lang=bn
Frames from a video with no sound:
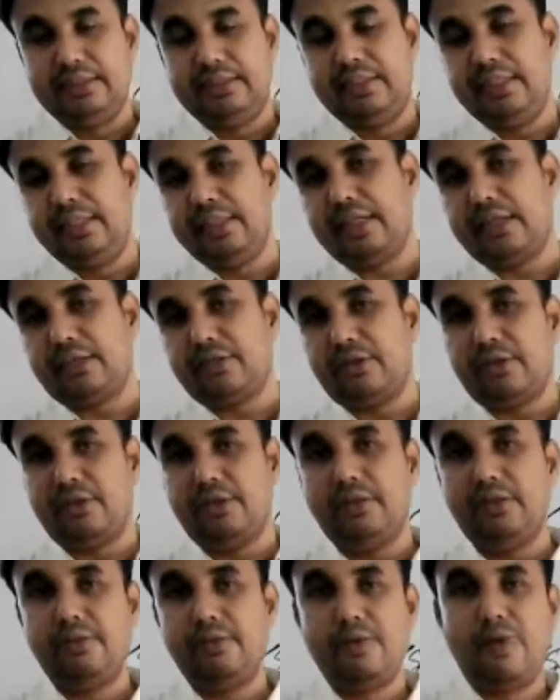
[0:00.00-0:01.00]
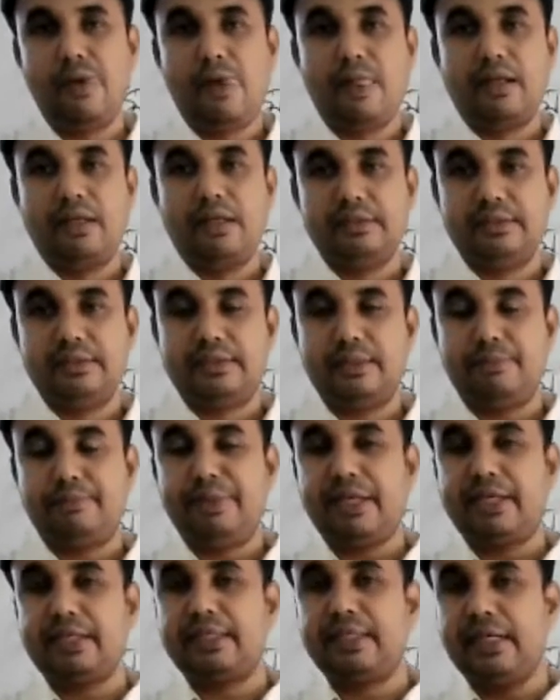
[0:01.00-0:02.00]
চিন্তা করো যে
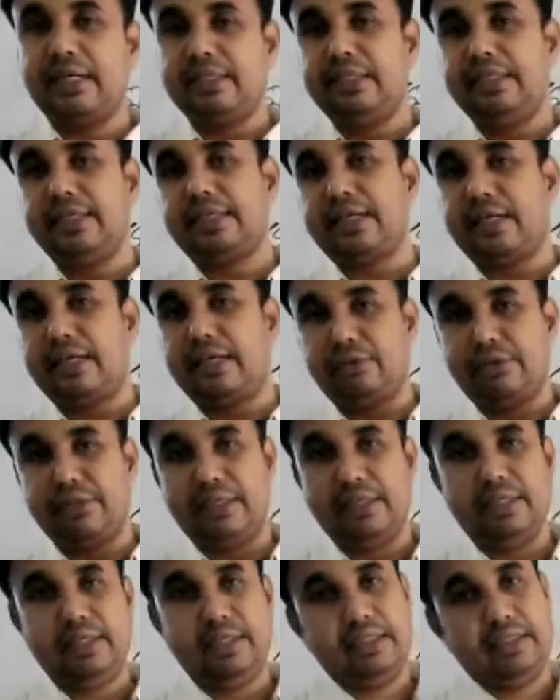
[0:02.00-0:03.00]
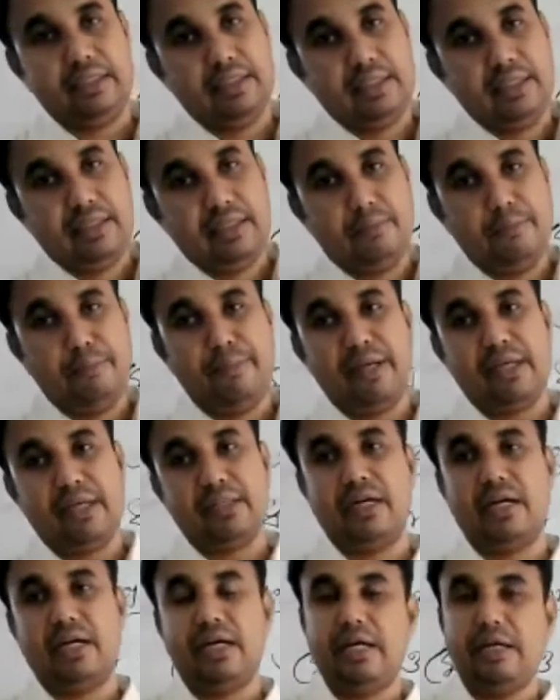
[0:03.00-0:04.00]
বিজ্ঞানের কারণে
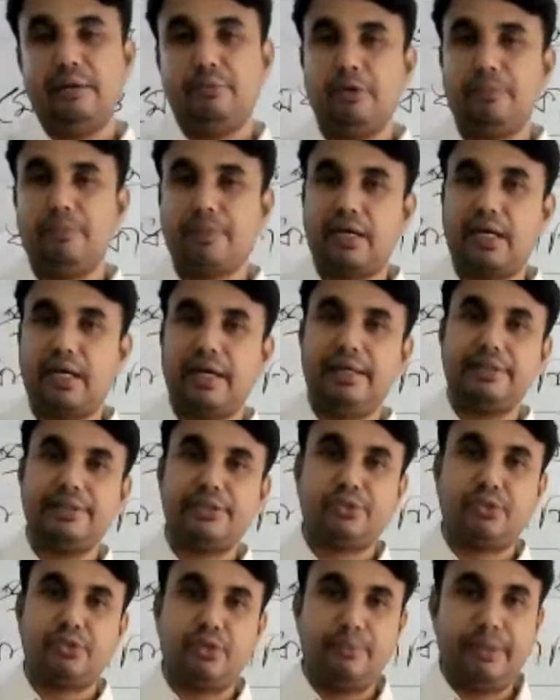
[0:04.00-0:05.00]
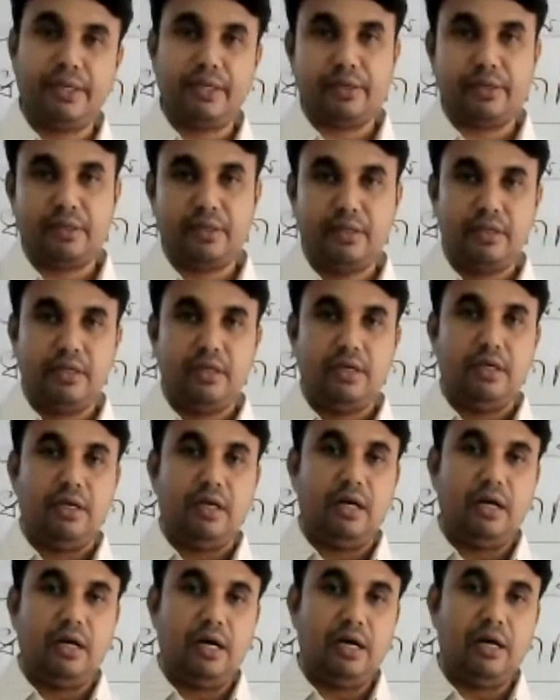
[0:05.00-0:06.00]
মেধা এবং কায়িক শ্রমের
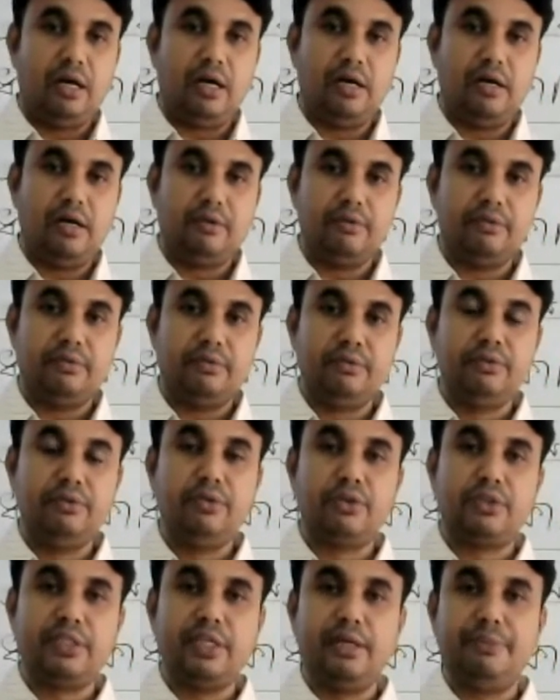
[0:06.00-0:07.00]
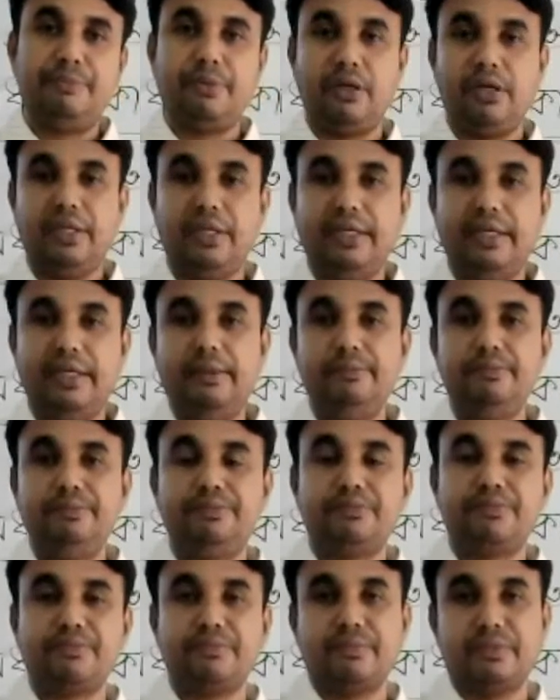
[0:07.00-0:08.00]
উন্নতির ফলে
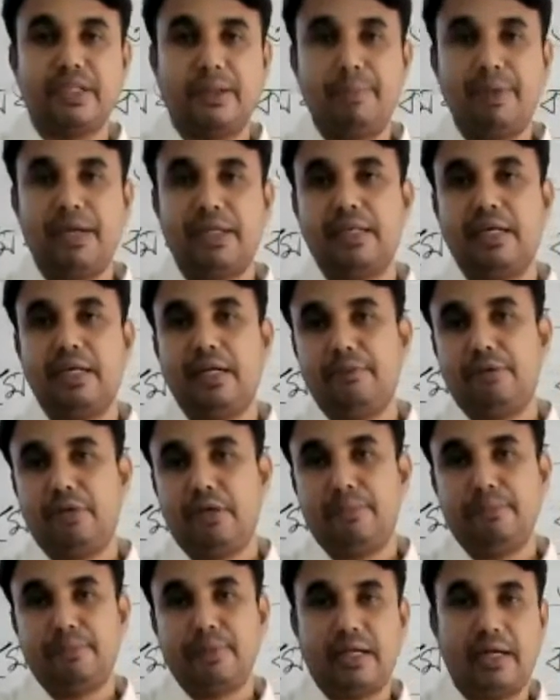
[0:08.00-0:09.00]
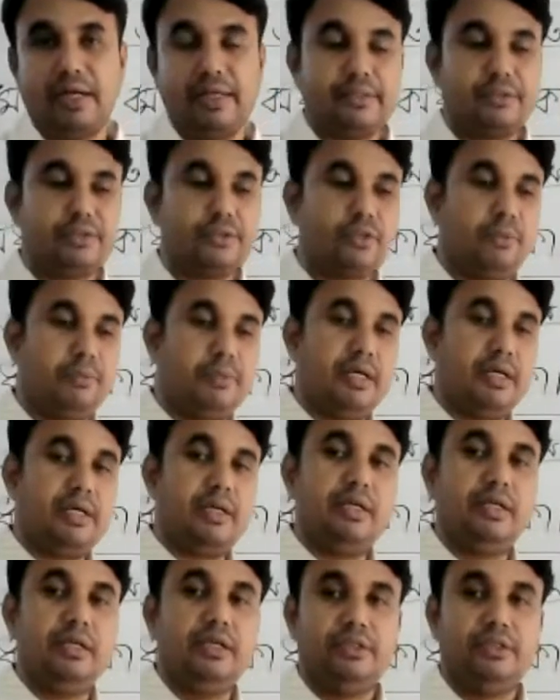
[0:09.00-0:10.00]
মেধা এবং কায়িক শ্রমের
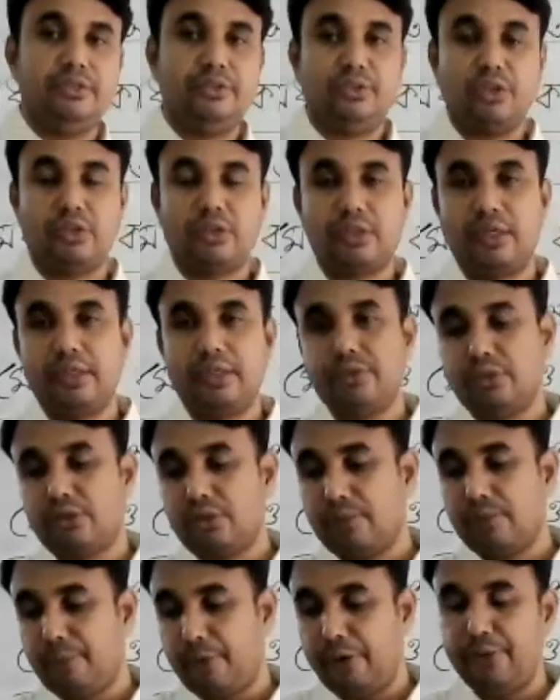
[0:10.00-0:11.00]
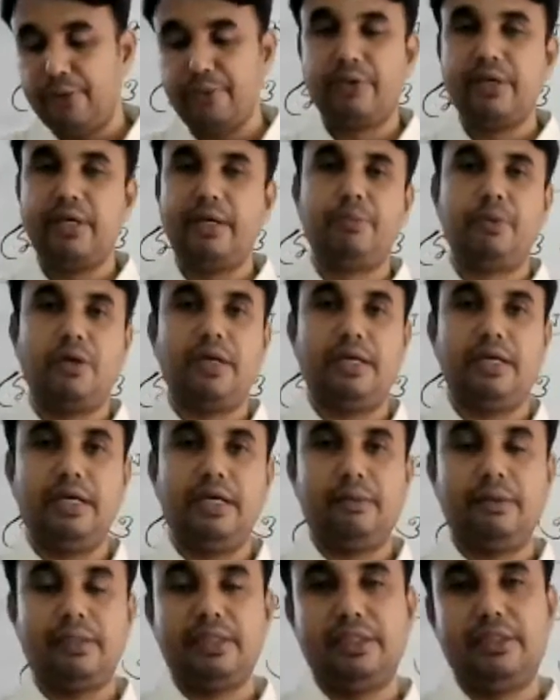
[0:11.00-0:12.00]
যথাযথ প্রয়োগের ফলে
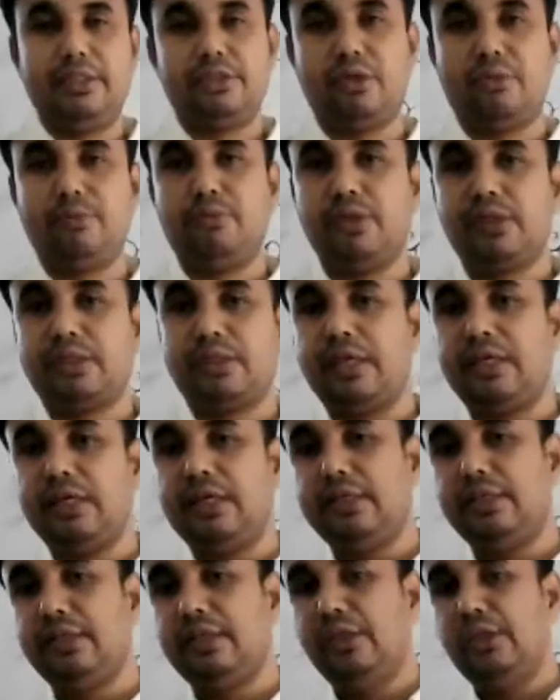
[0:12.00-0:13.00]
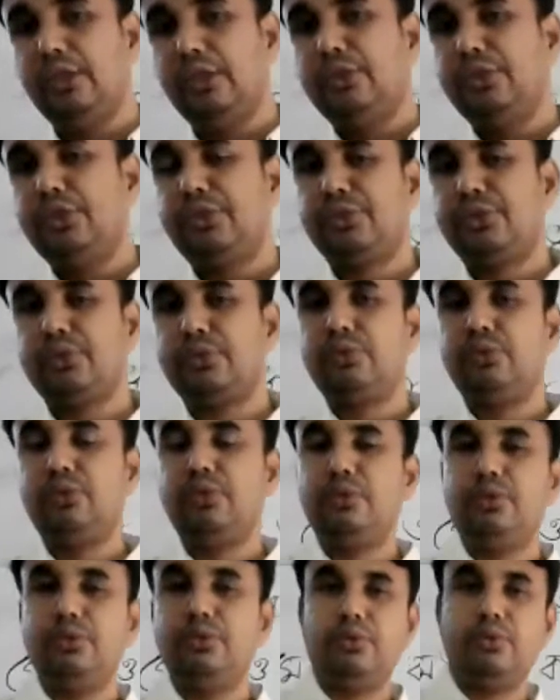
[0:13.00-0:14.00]
আমাদের সভ্যতা
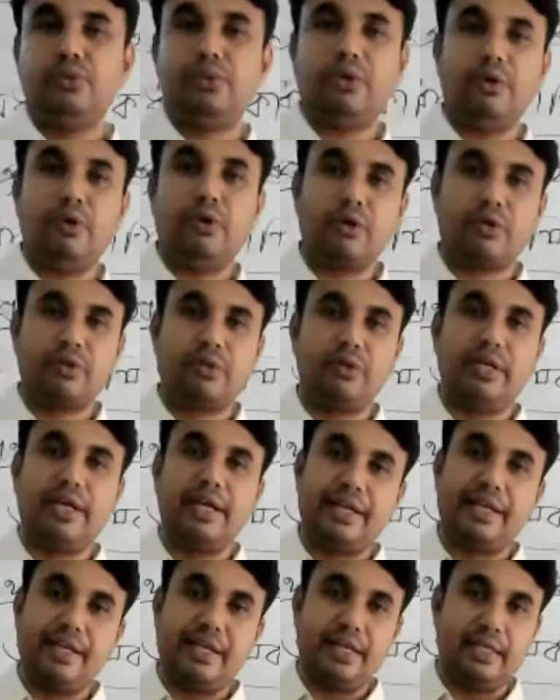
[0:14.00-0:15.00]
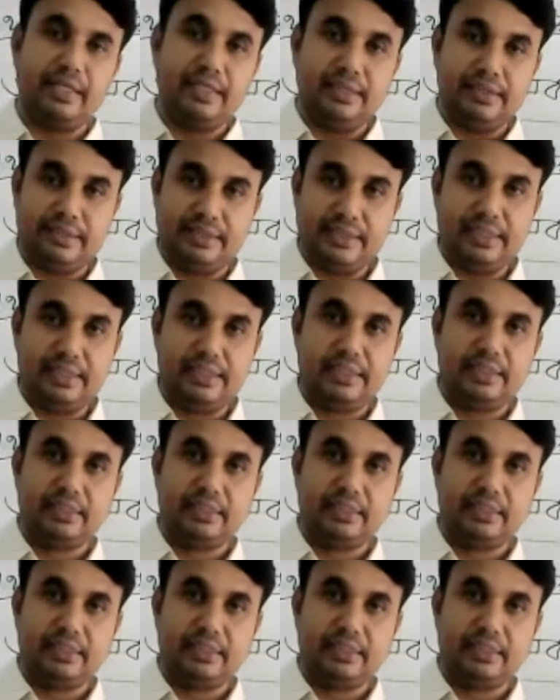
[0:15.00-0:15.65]
সুদূর এগিয়ে গিয়েছে